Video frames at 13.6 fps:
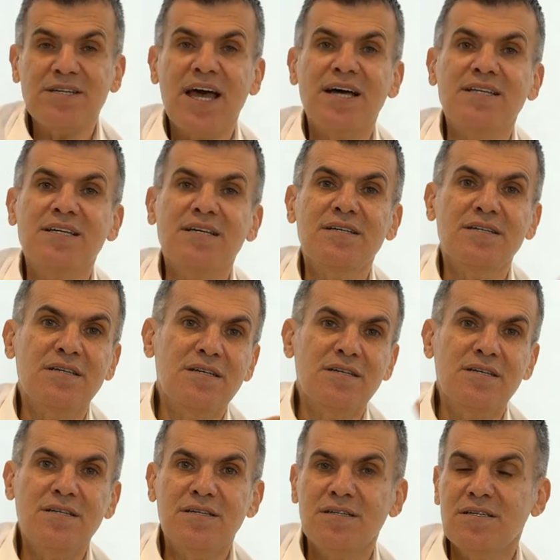Yani
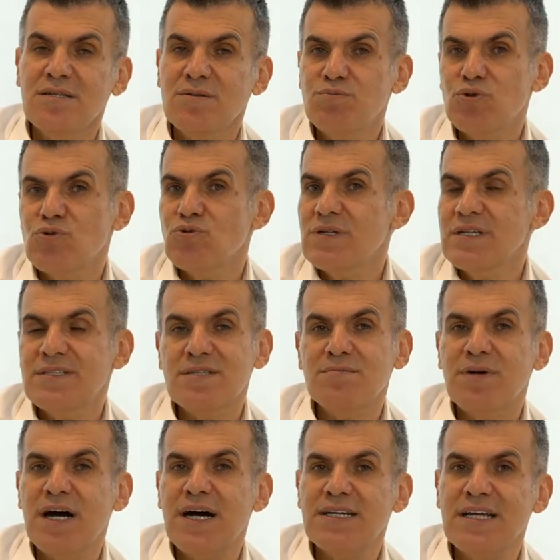e, bugün
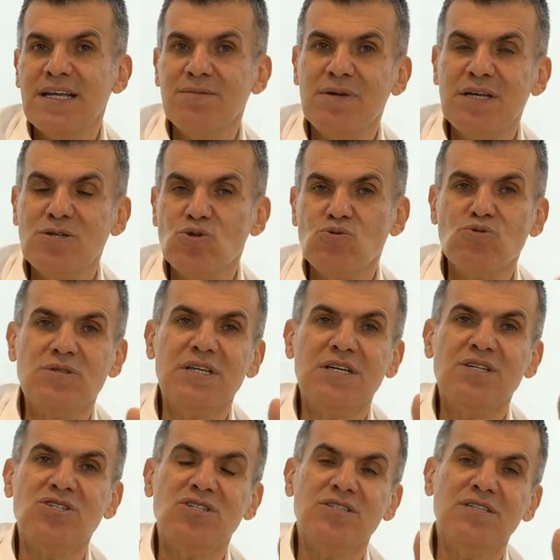itibariyle menisküs
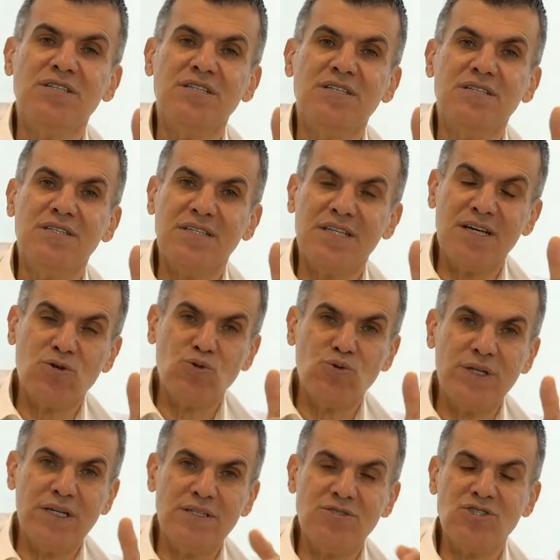dikişinde
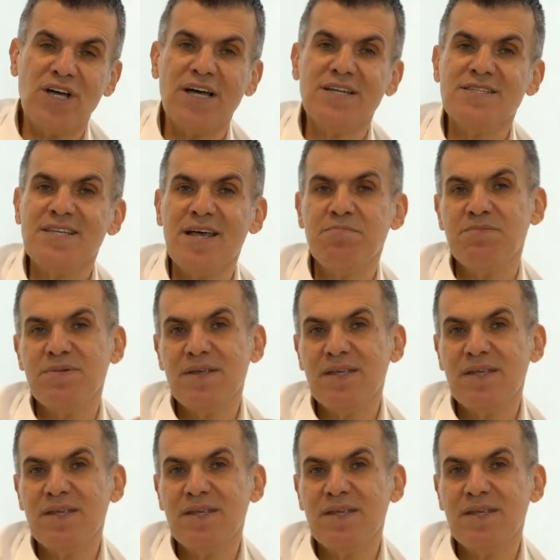kullanacağınız hep